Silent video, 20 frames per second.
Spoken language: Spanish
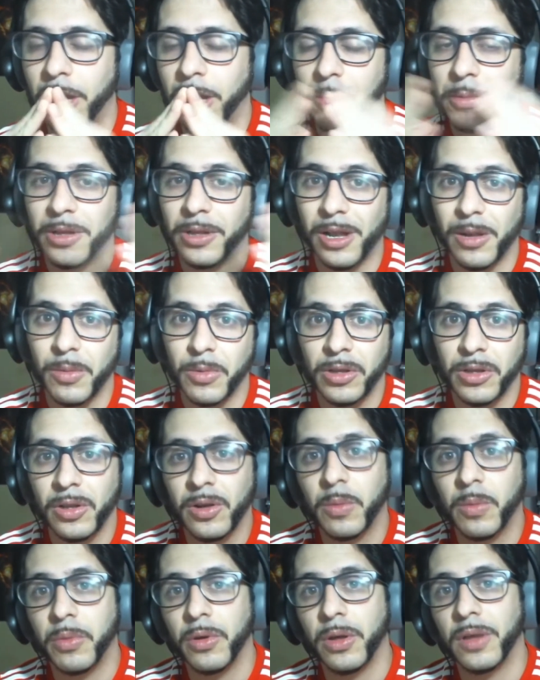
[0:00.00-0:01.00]
Lamentablemente
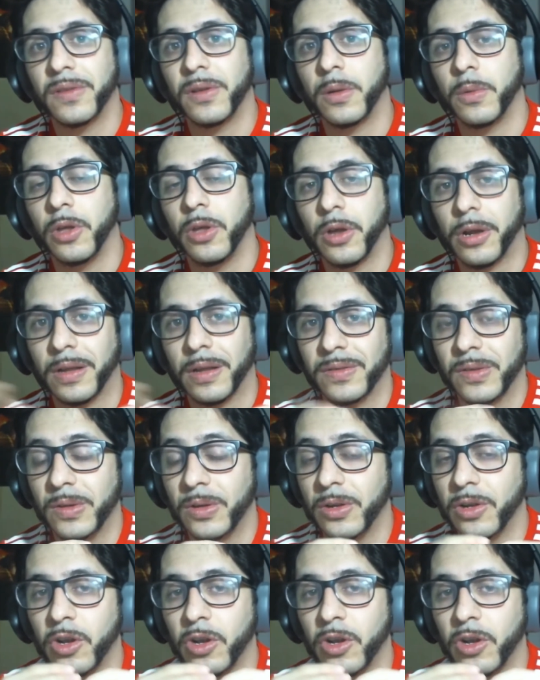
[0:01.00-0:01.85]
no pude hacer video reacción,